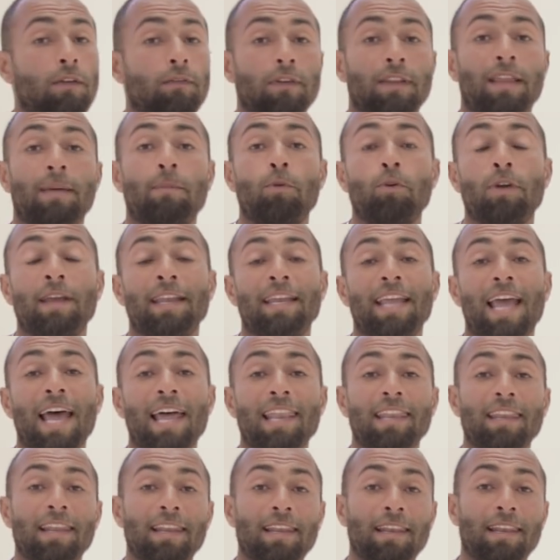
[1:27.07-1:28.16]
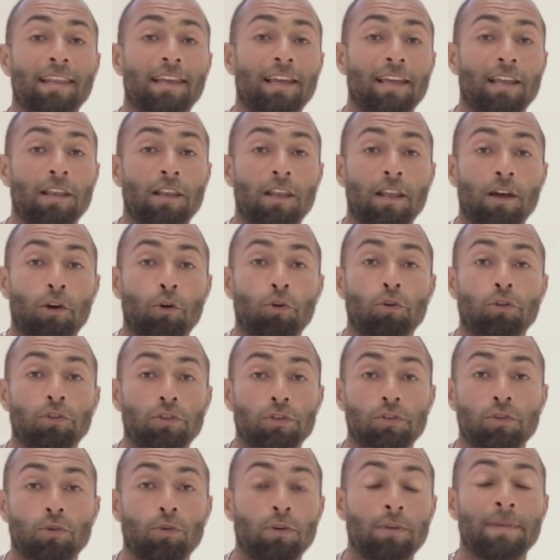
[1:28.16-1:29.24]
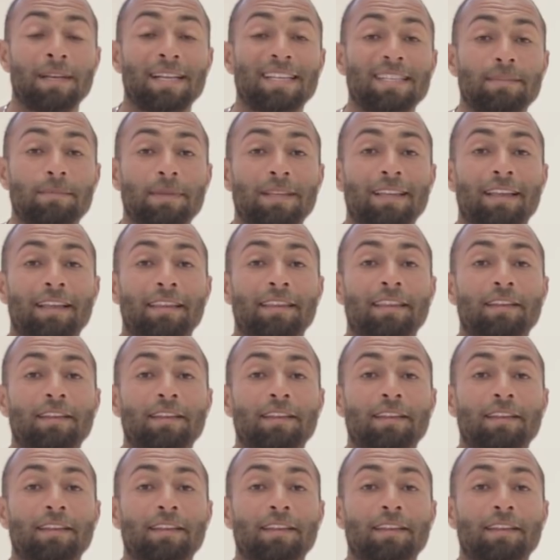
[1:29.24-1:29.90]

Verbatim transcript: فده ممكن يقلل الكورتيسول بنسبه